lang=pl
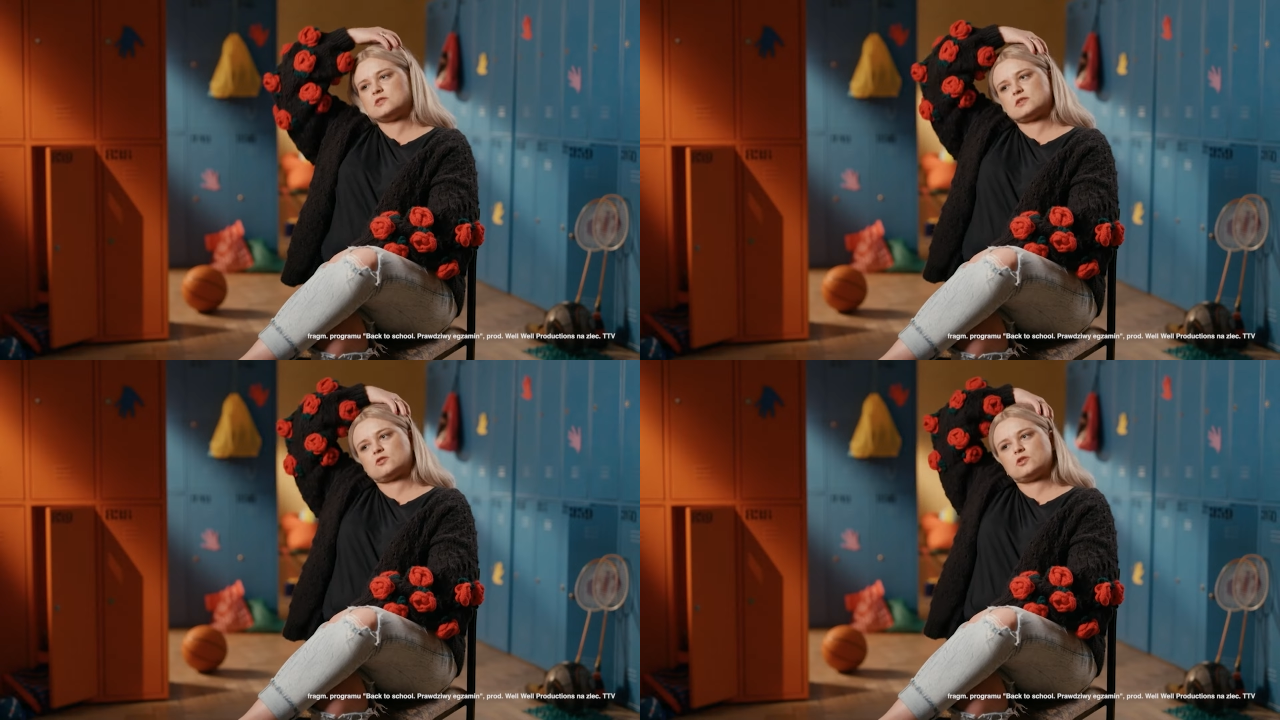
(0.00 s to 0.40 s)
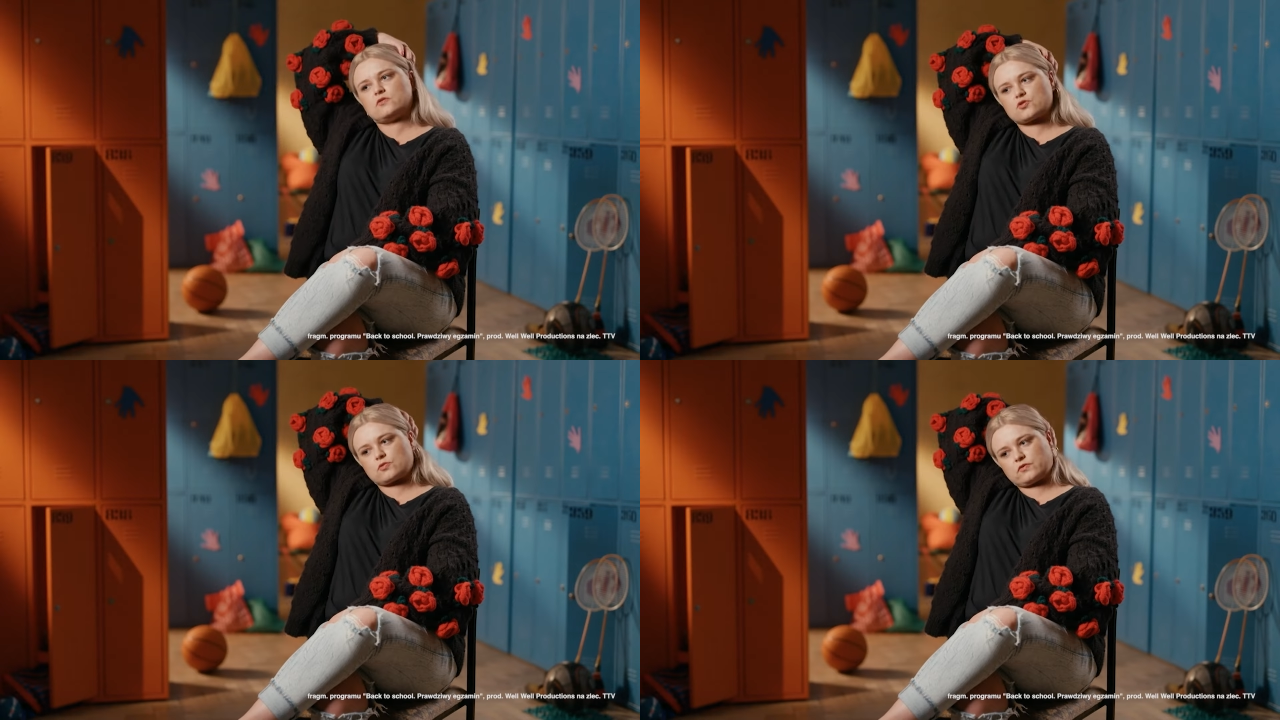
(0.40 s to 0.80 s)
ale nic z tego nie
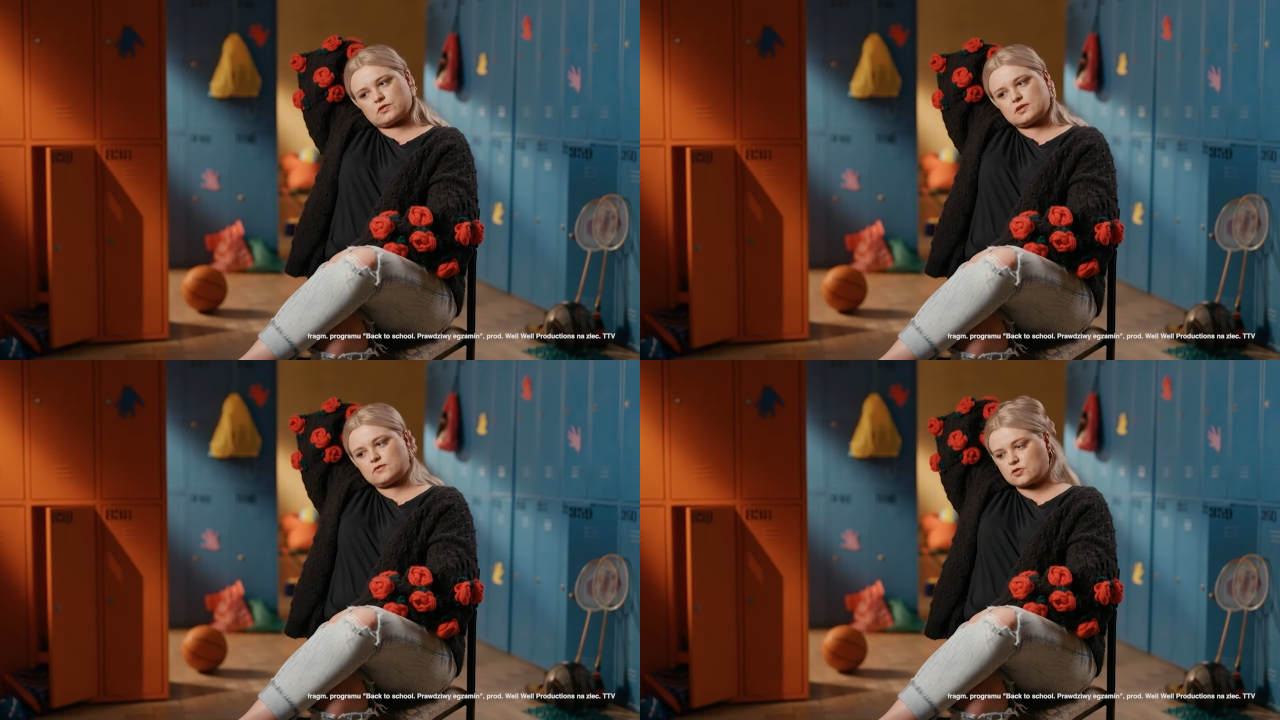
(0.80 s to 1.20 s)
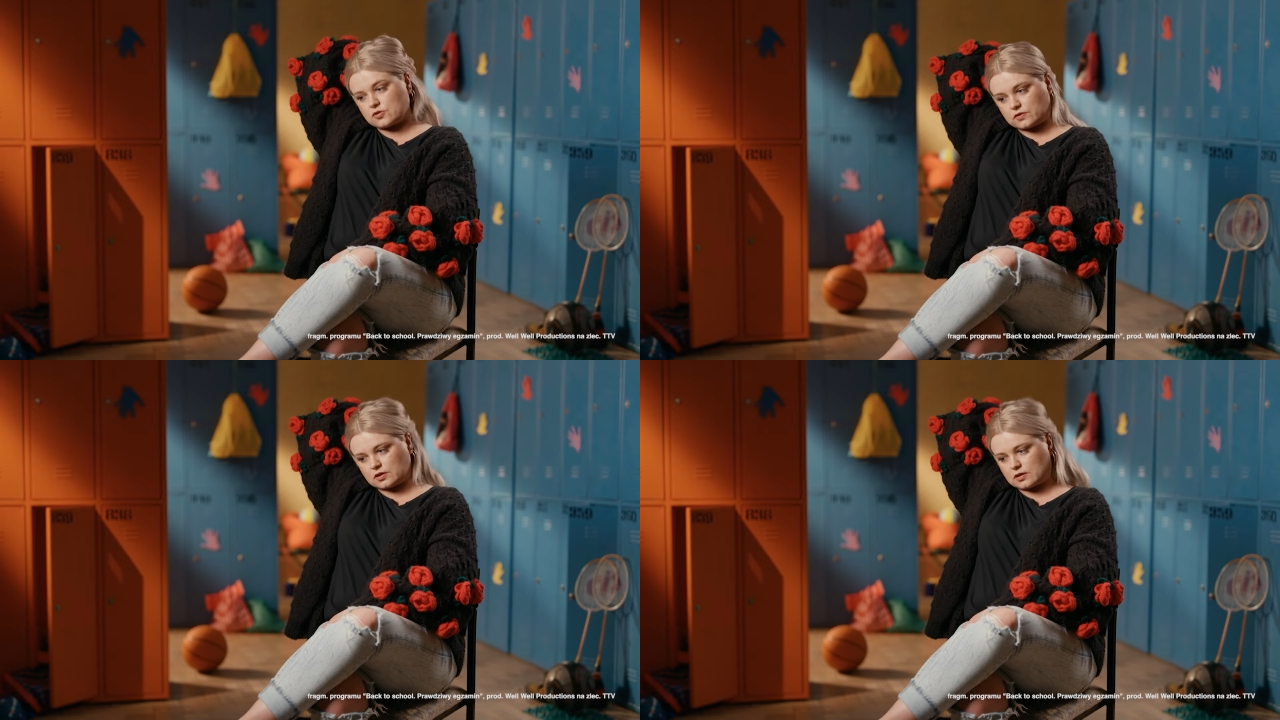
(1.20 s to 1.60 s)
wyszło, więc nie
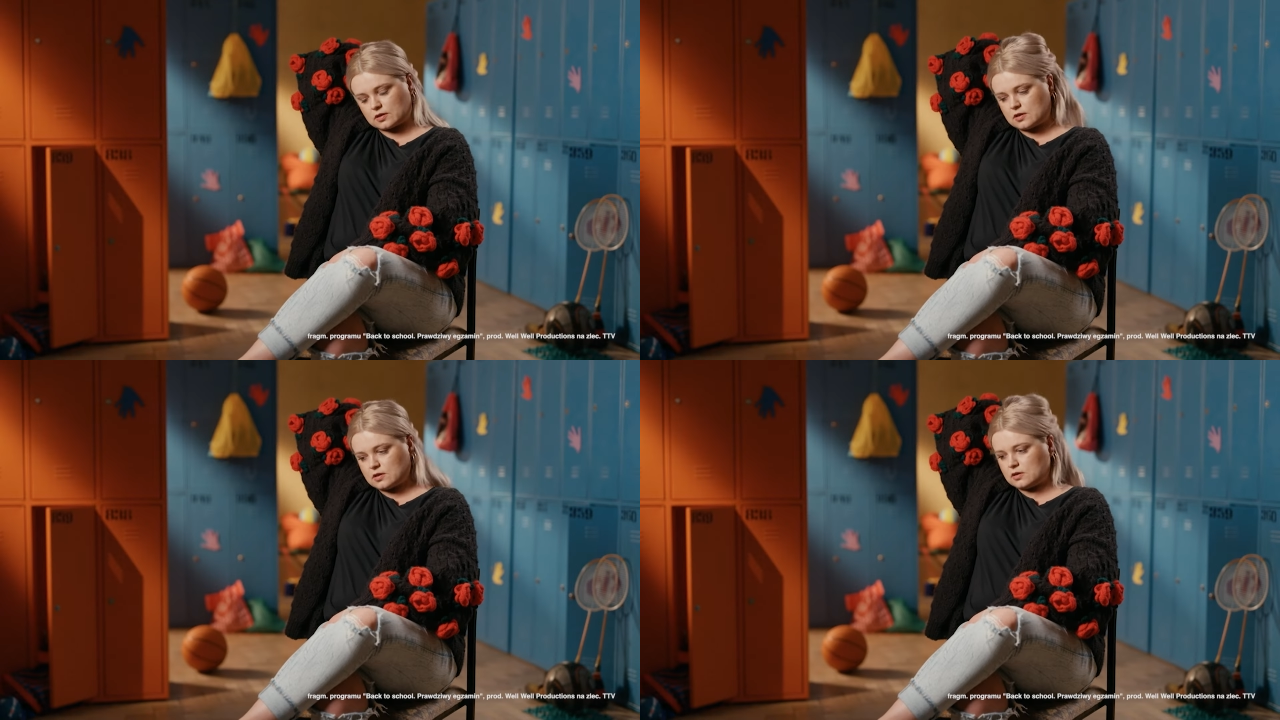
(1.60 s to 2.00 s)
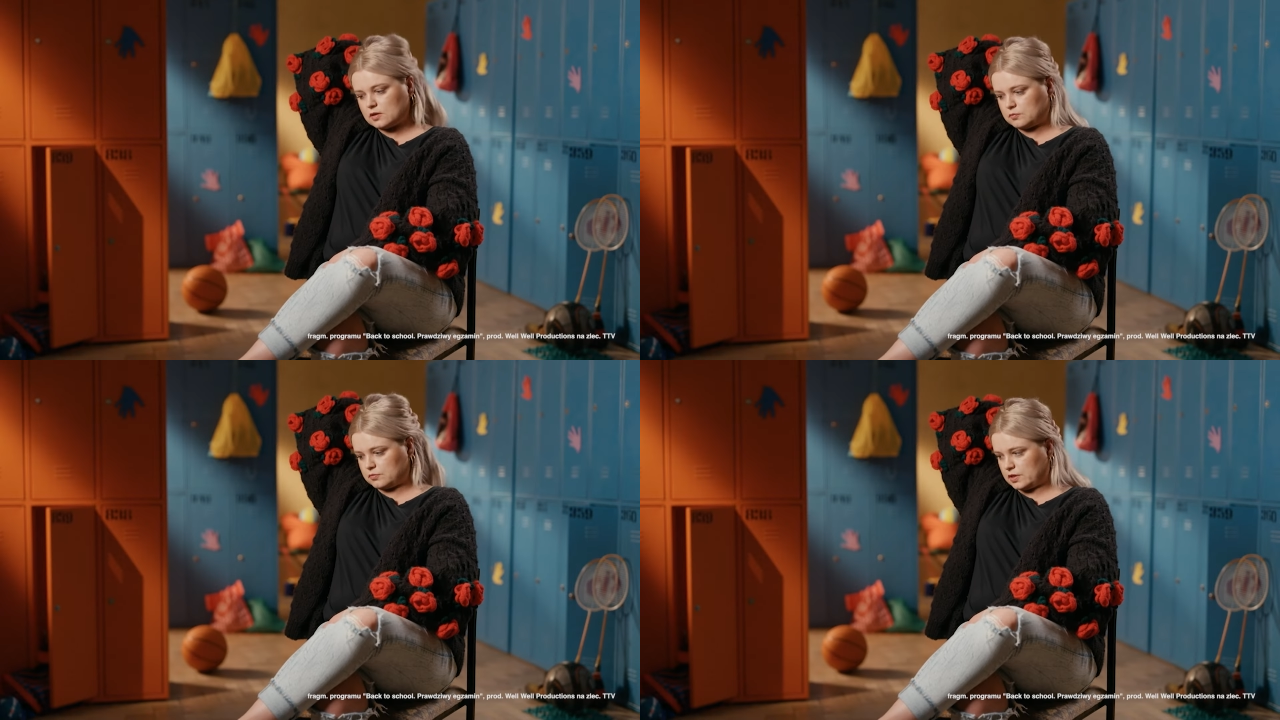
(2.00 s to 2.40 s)
wierzę w takie
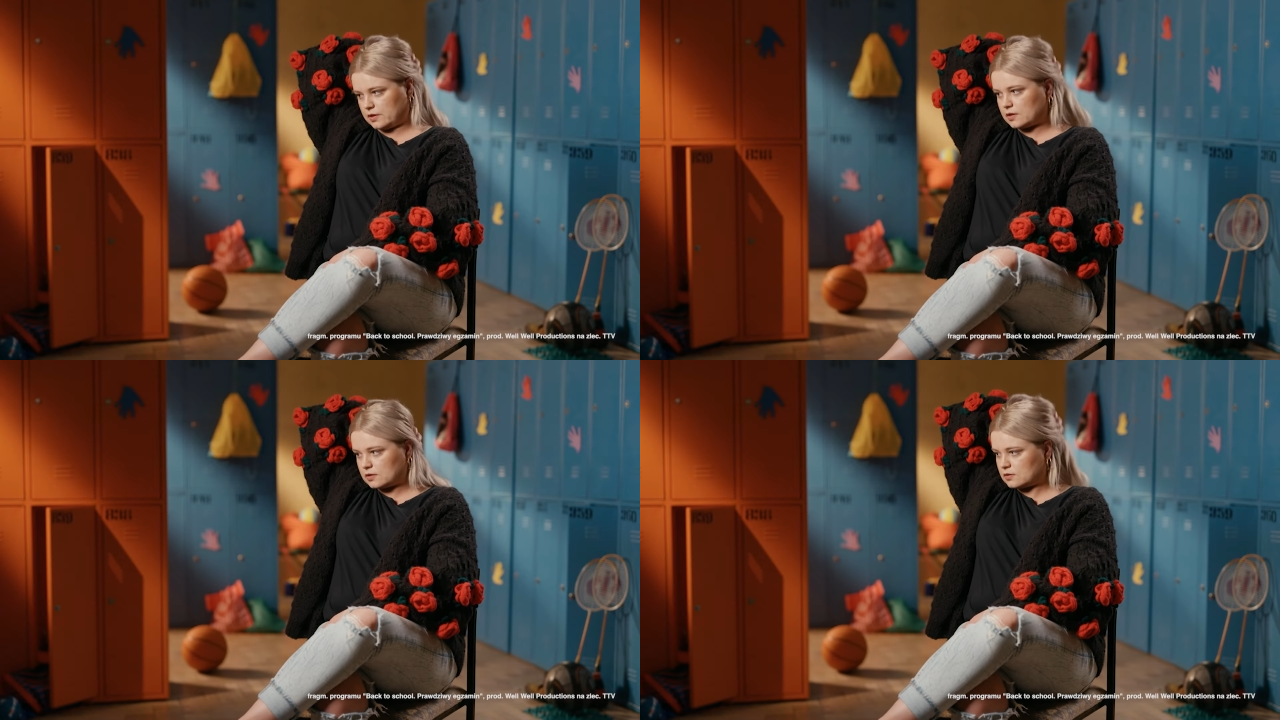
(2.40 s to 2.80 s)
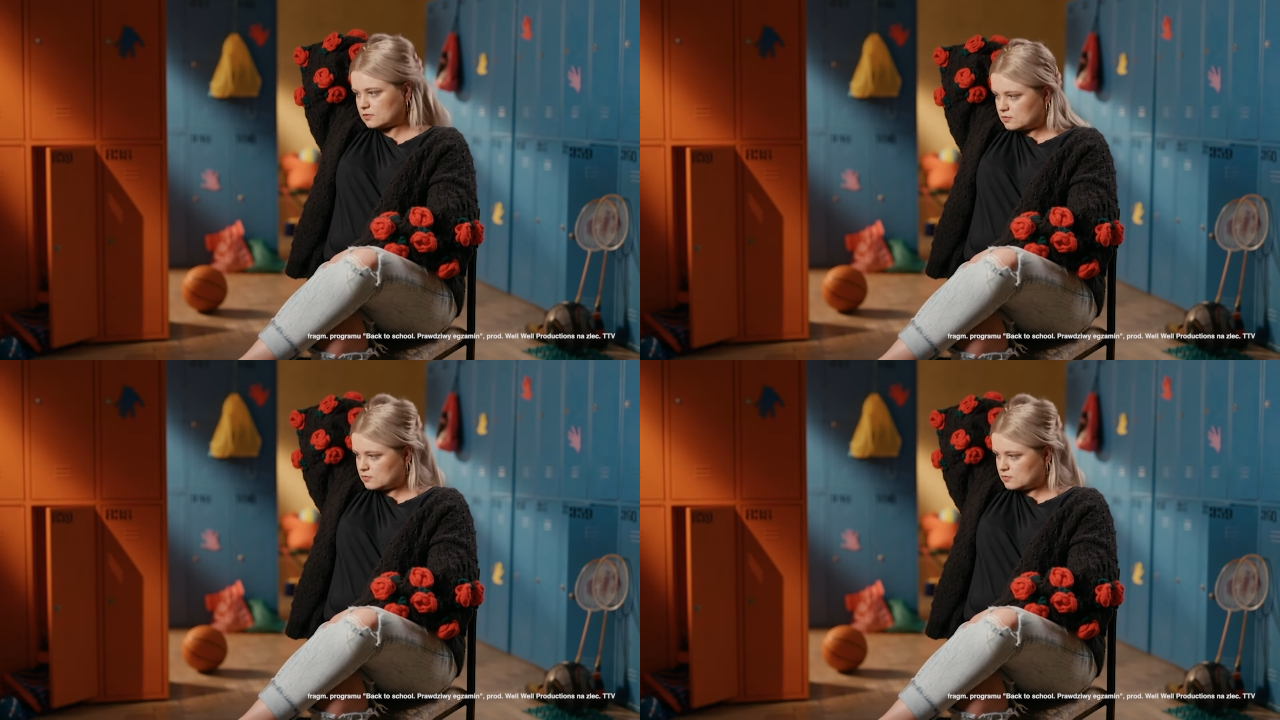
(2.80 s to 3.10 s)
pierdy.